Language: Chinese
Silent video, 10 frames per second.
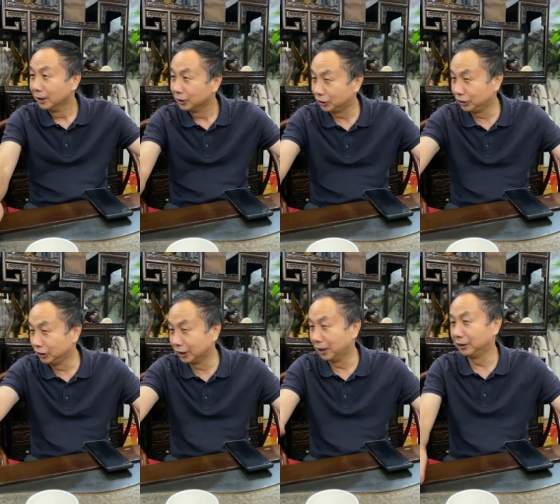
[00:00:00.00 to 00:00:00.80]
实
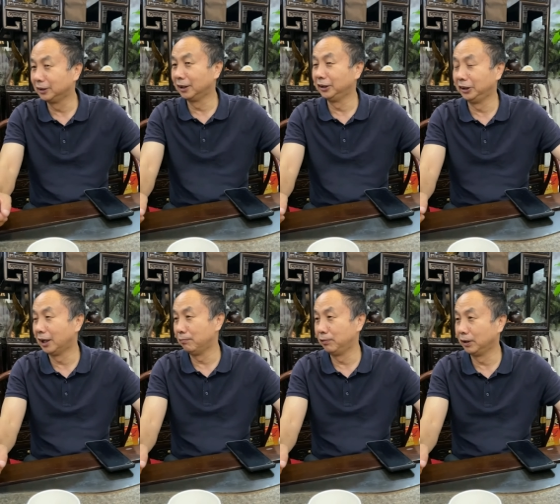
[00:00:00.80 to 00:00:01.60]
际上这个迪
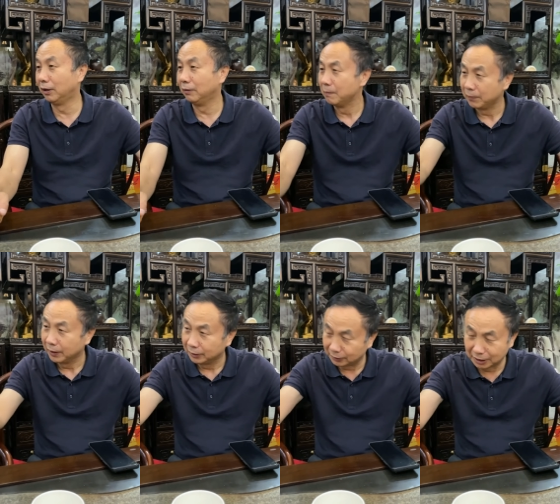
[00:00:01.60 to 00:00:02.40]
卡普料
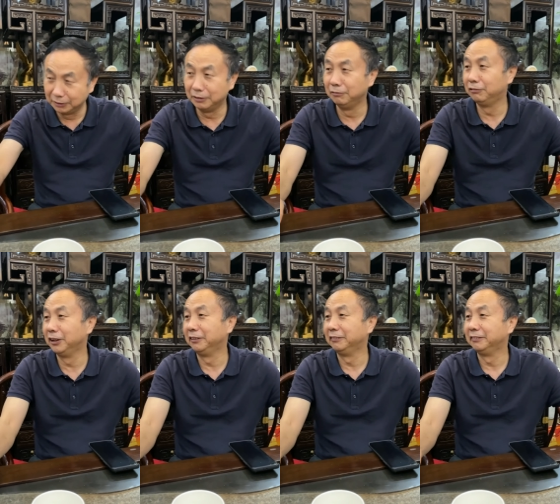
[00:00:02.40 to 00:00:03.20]
真能
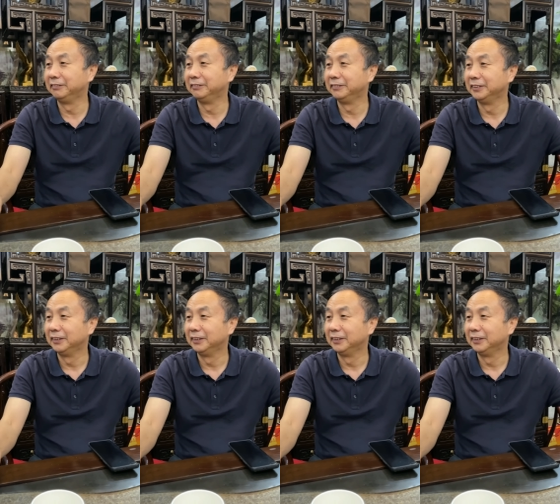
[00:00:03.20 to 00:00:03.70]
飞，嗯，